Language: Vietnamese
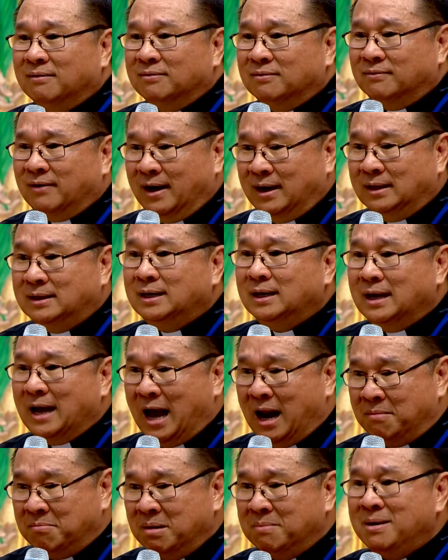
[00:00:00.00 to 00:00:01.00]
vậy thì
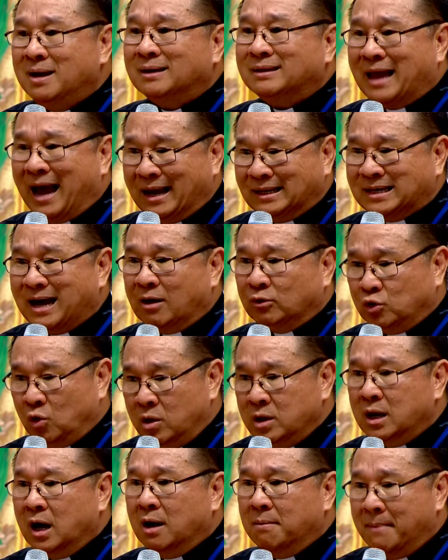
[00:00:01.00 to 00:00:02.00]
anh mới biết tại sao tôi
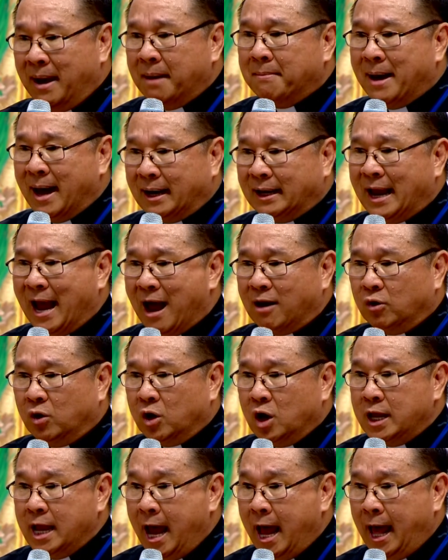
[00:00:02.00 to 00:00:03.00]
nhờ mẹ Maria rồi
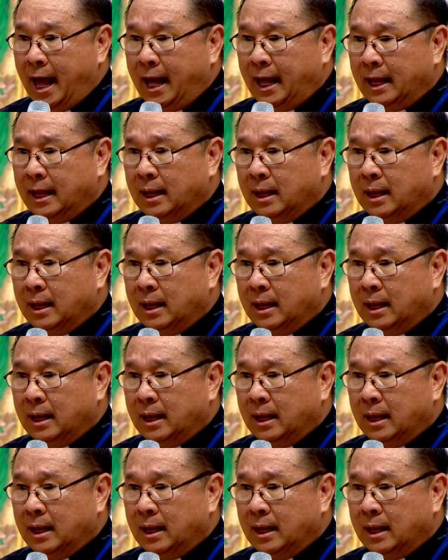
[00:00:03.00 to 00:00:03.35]
đó nha.